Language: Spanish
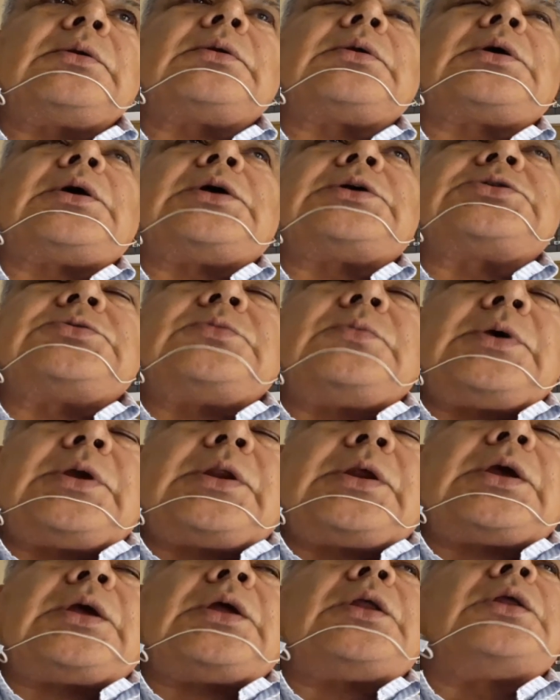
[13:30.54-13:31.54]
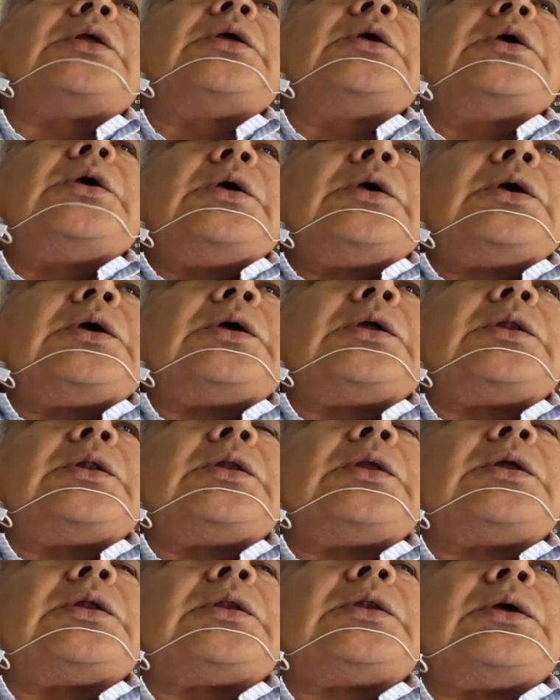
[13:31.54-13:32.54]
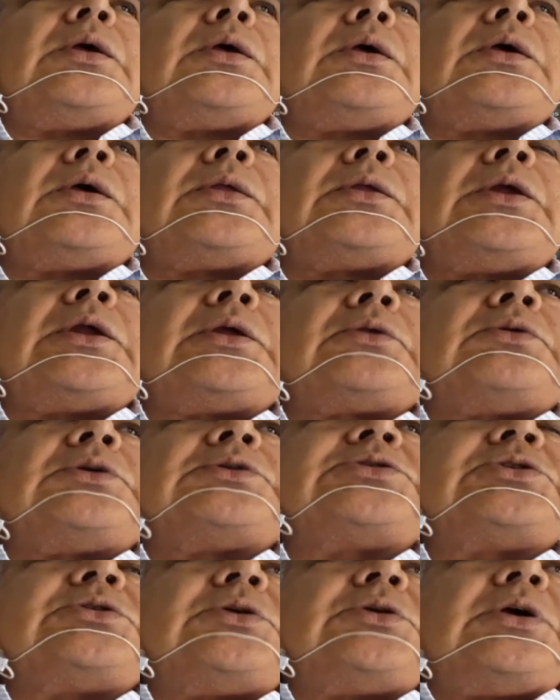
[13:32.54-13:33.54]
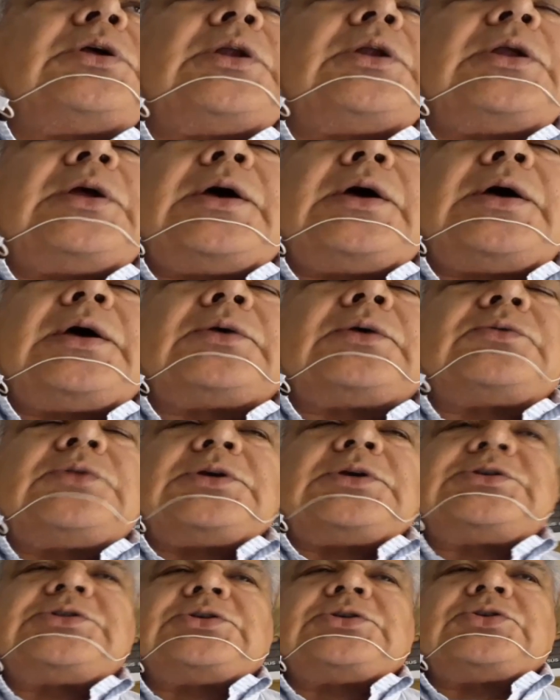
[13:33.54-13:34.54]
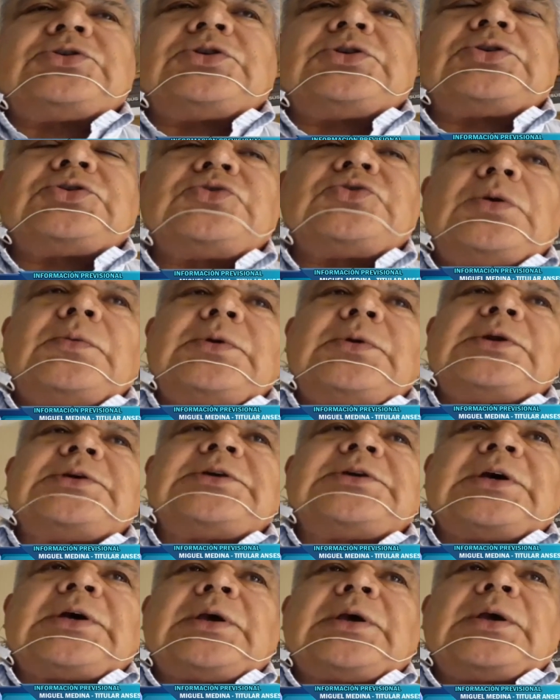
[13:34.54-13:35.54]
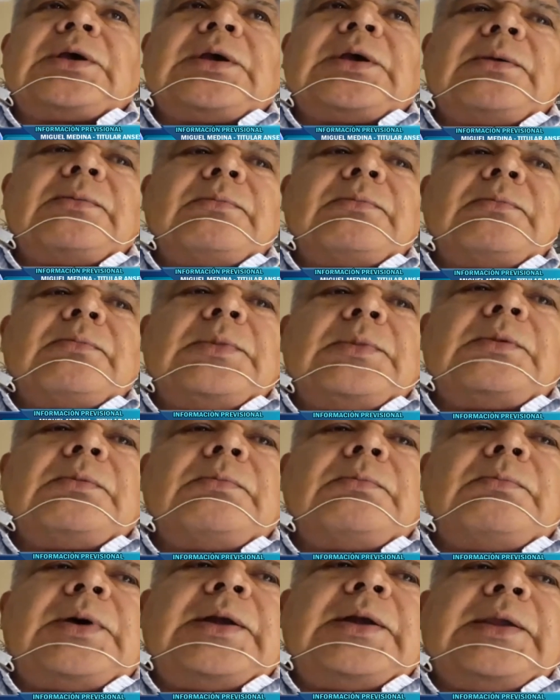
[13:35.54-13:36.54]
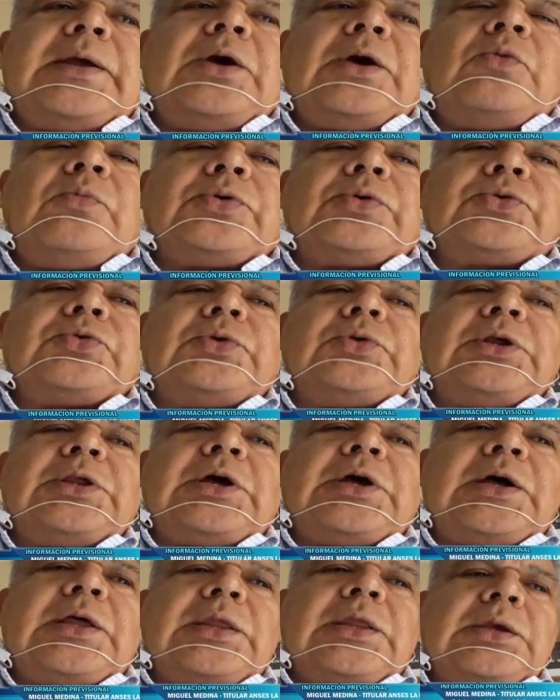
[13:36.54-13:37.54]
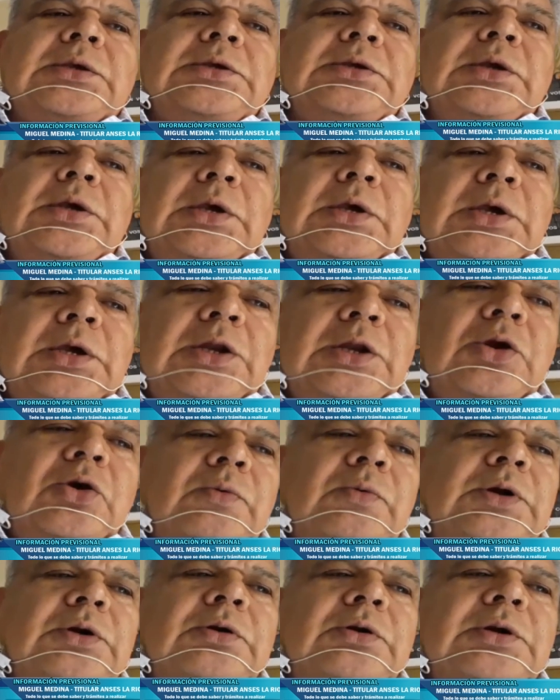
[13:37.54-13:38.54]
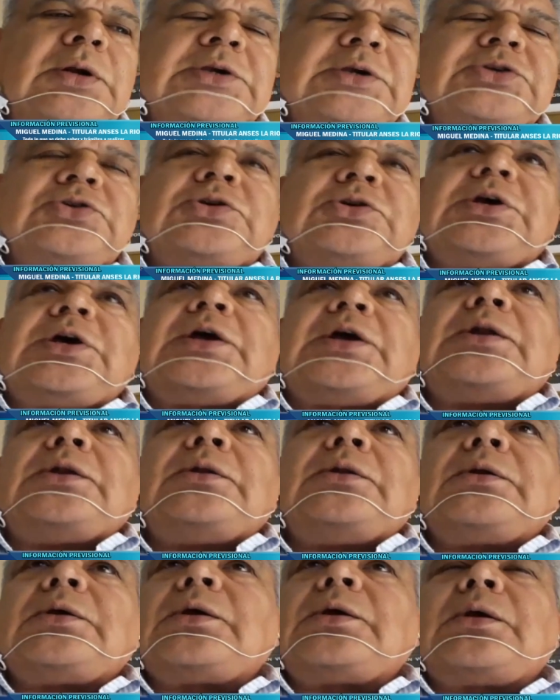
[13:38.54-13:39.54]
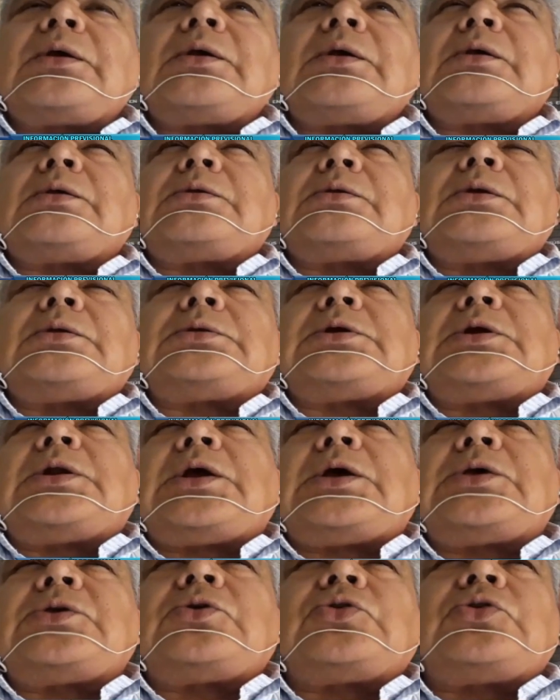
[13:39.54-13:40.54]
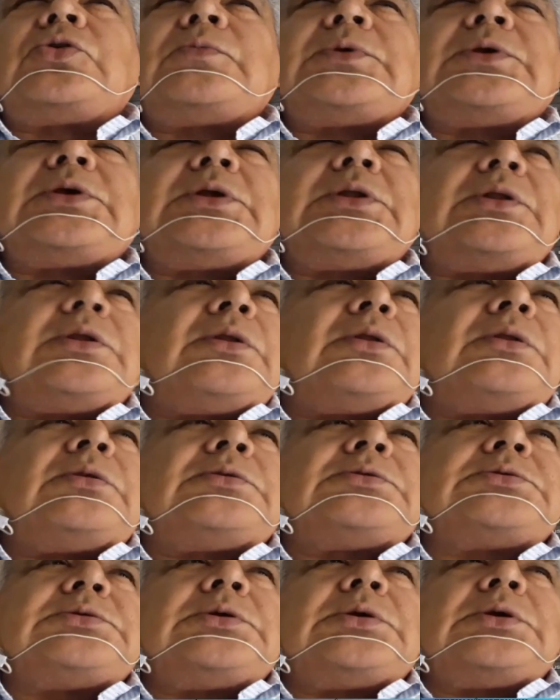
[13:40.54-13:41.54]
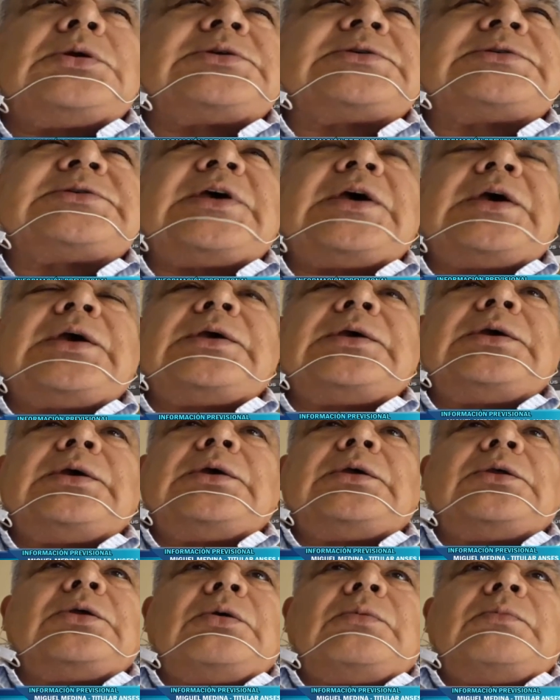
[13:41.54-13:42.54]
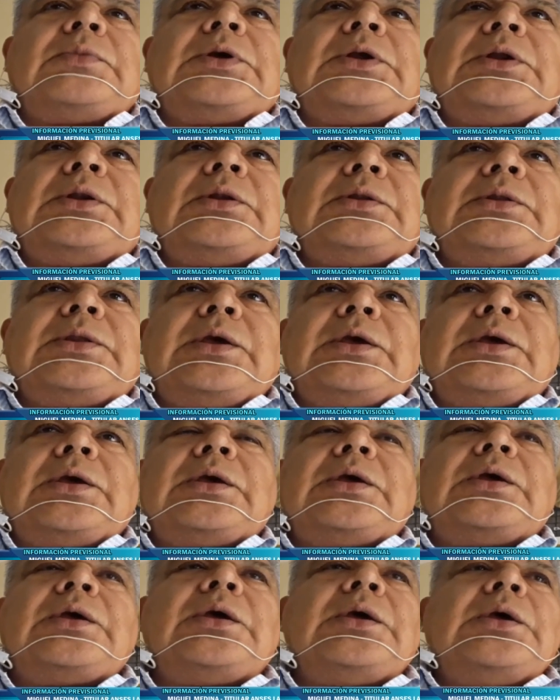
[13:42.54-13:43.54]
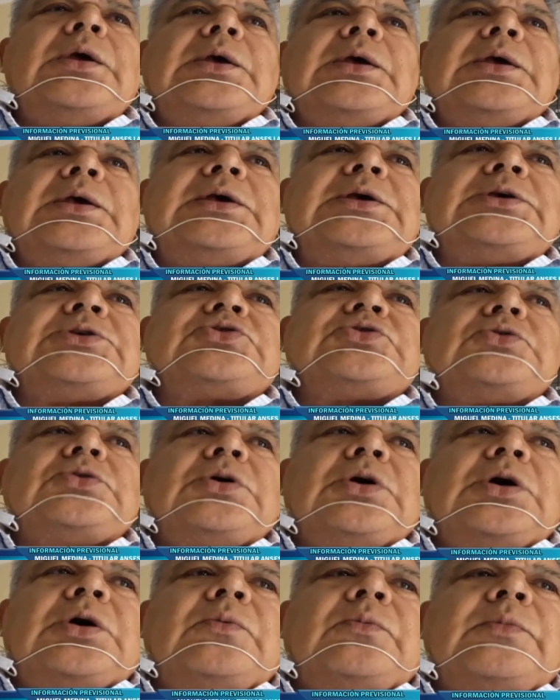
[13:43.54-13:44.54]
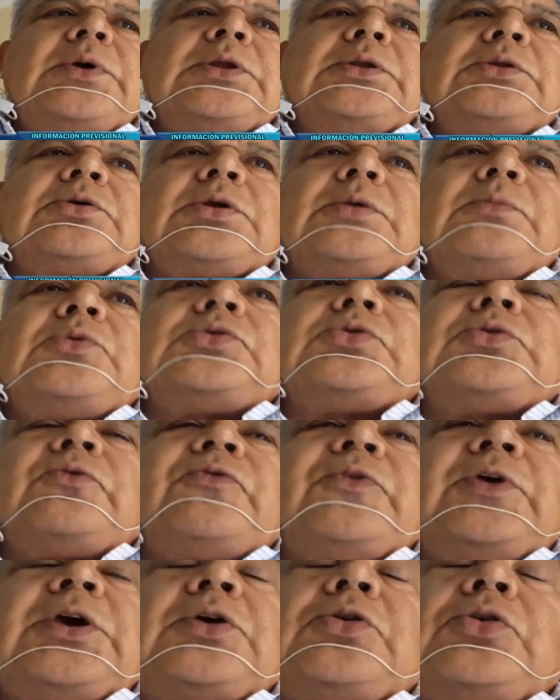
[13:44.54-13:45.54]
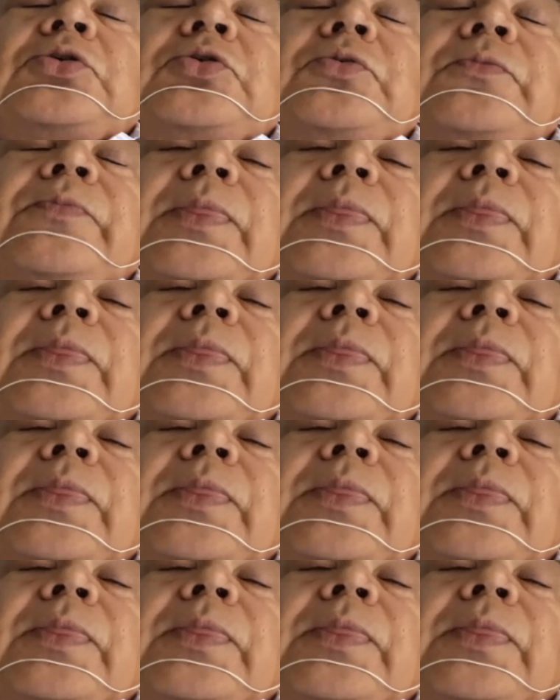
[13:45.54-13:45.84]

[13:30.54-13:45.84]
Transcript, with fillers: caso Merkel. el, eh, de la, actualización de su haber, ya que en, en varias oportunidades el gobierno nacional eh, entre el año 2006 y 2010 hizo aumento de monto fijo,